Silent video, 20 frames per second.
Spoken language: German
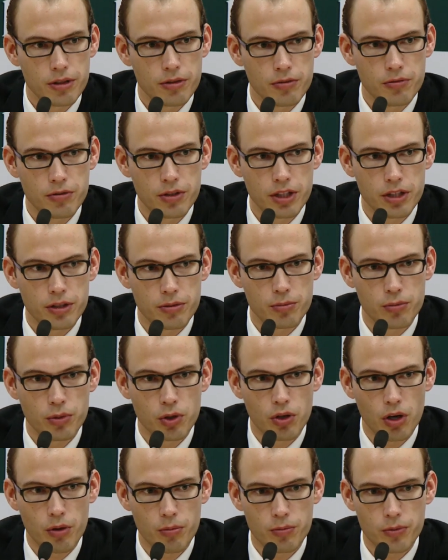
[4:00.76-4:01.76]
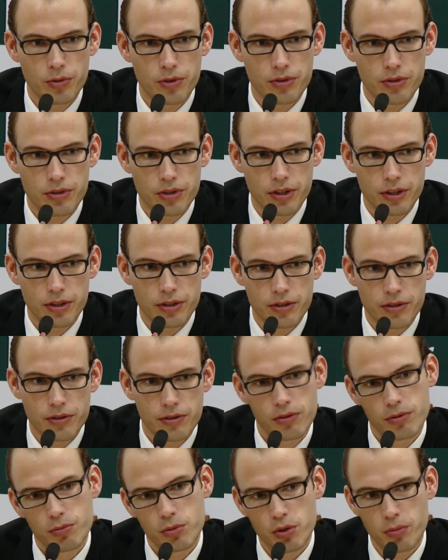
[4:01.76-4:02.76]
wir bekommen und äh,
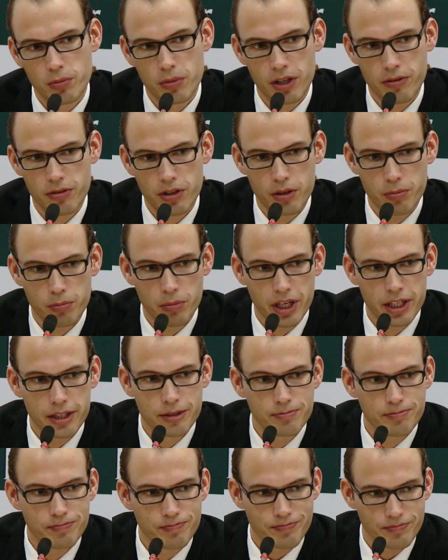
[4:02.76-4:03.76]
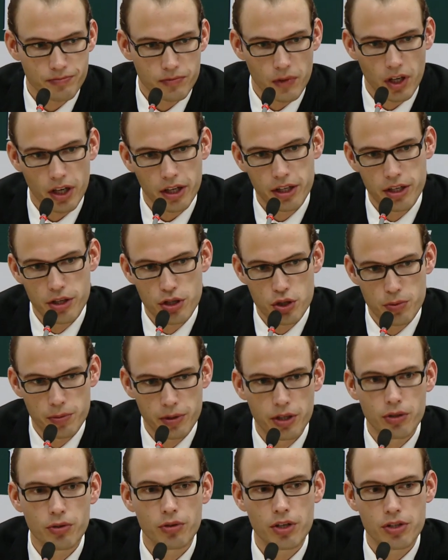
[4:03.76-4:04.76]
umso mehr wir den Ball nach innen
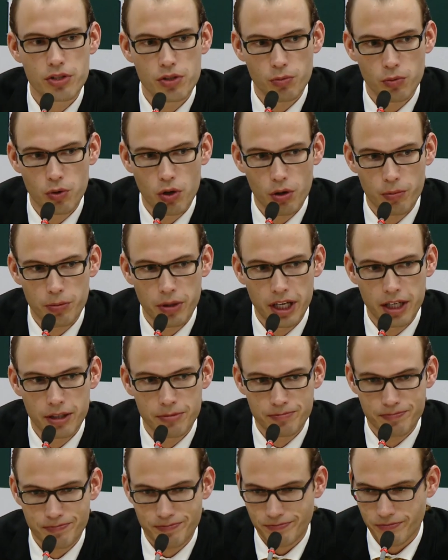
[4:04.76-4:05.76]
spielen oder zum Korb gehen,